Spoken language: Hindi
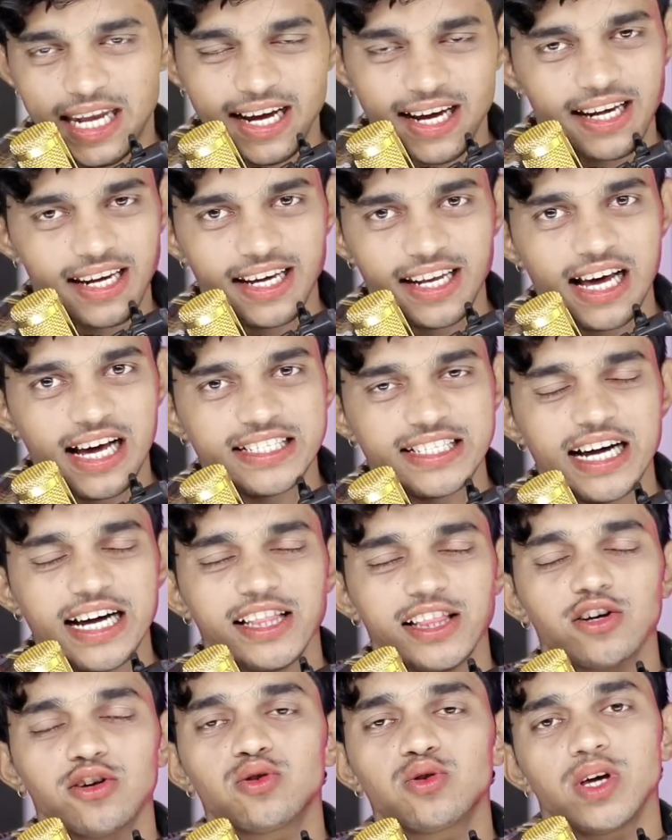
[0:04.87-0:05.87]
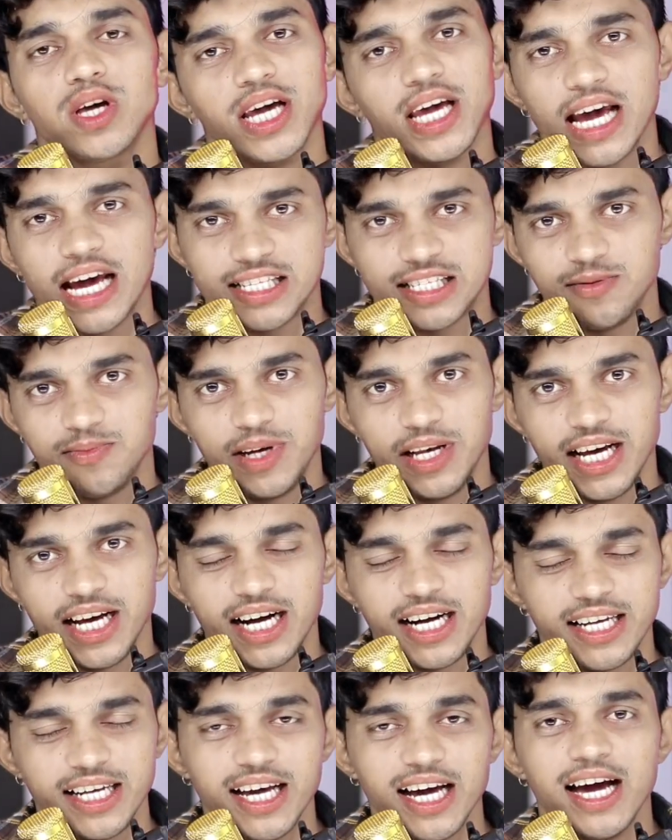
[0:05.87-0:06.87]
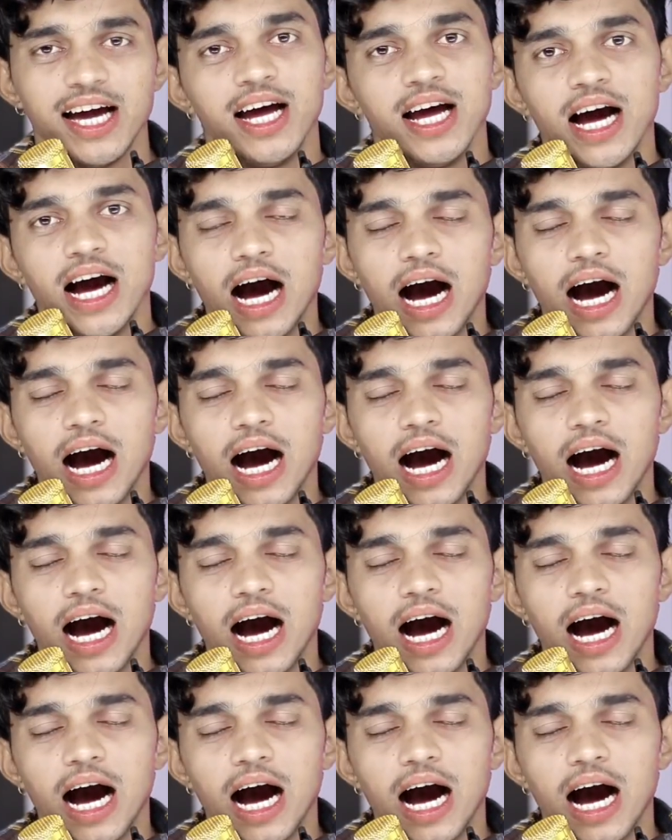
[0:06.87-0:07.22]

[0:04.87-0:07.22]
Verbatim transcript: टिक लेना चाहते हो तो ये कैसे मिलेगा ठीक है